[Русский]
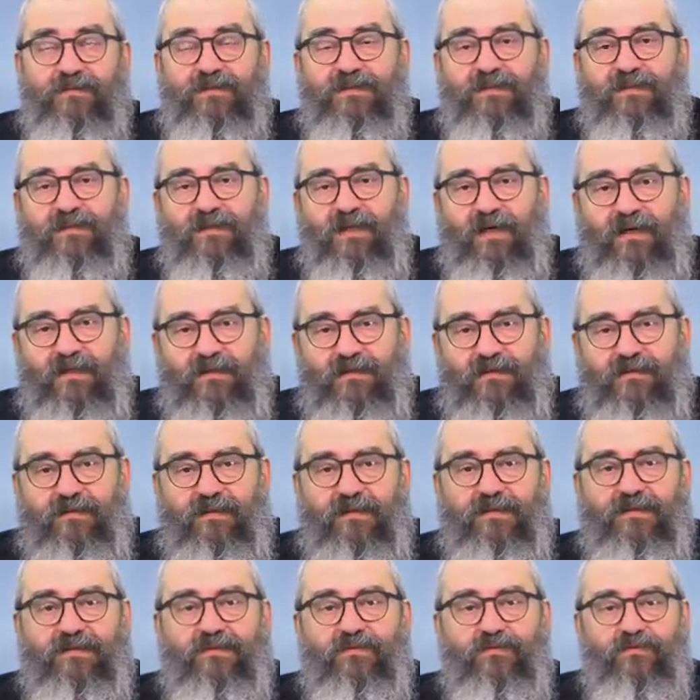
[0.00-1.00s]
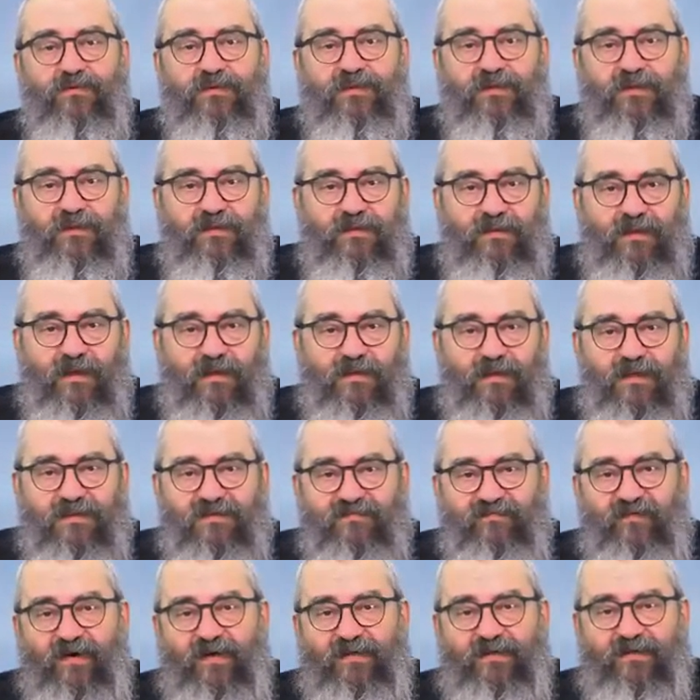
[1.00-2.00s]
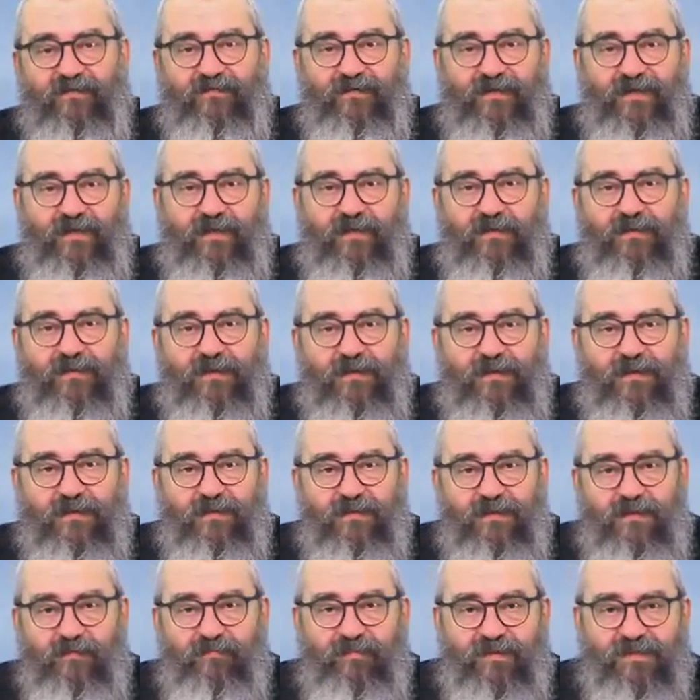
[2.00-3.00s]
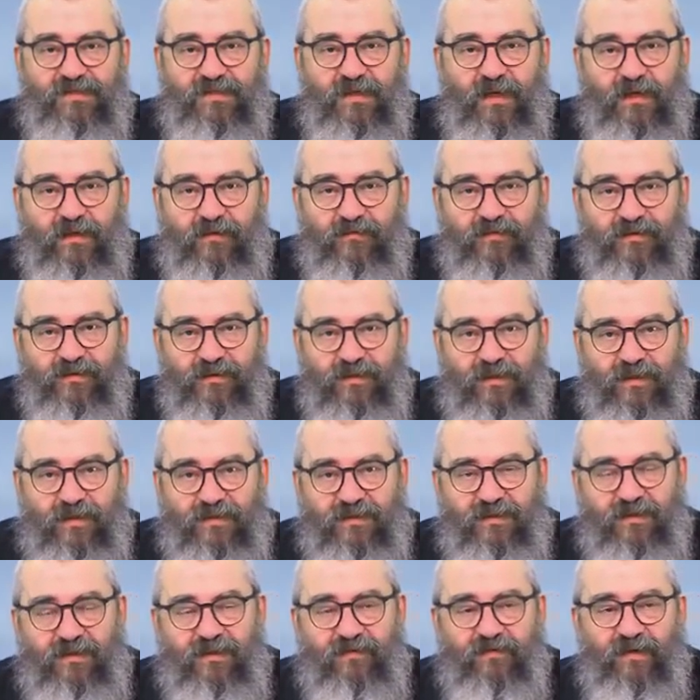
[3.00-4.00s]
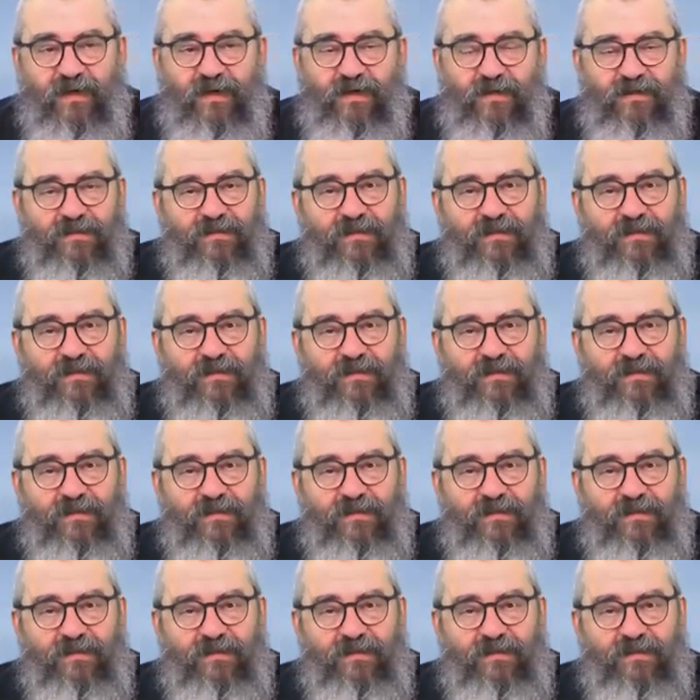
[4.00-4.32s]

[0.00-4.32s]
всегда рисуют какие-то асфальтовые котлы, где поджаривают грешников.